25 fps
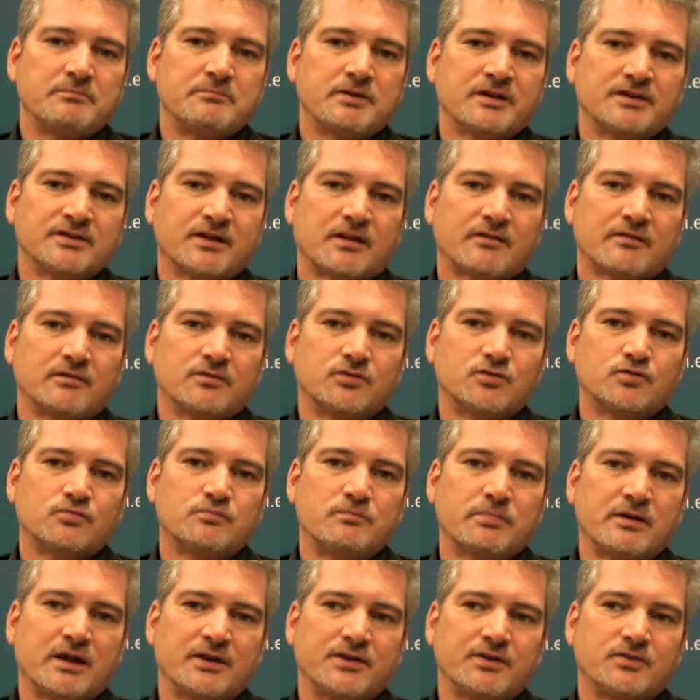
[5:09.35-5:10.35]
implantación de
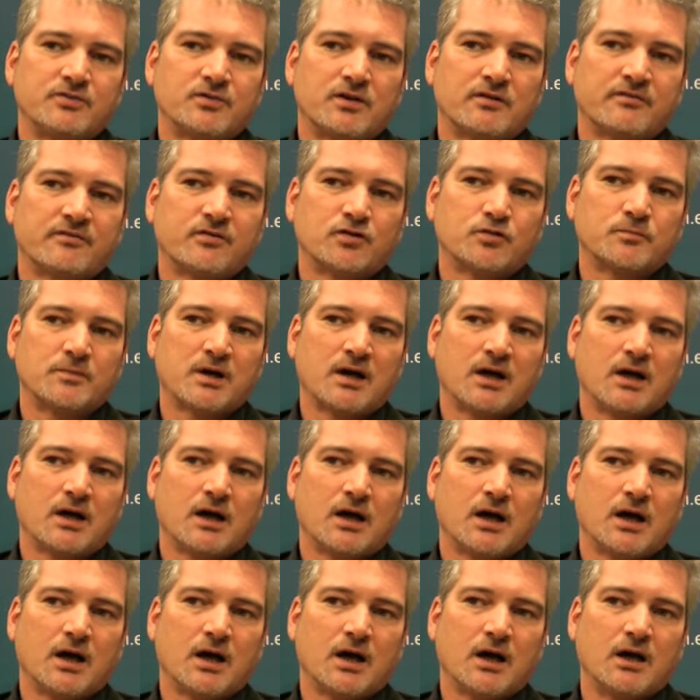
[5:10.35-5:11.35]
un plan de una
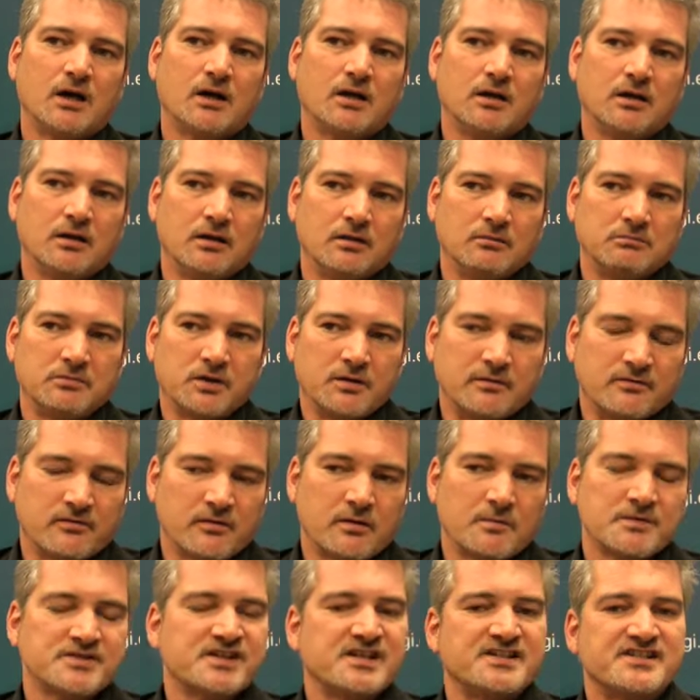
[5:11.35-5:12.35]
forma, de una
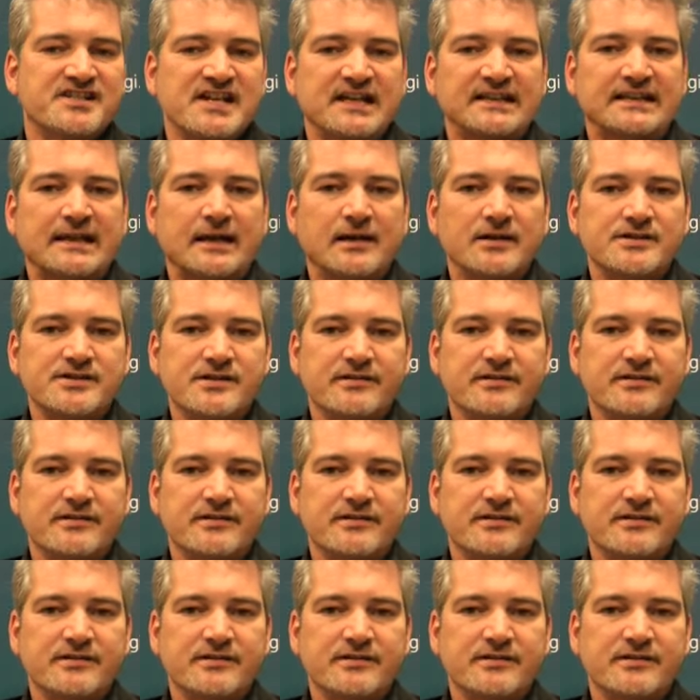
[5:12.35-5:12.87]
forma sensata.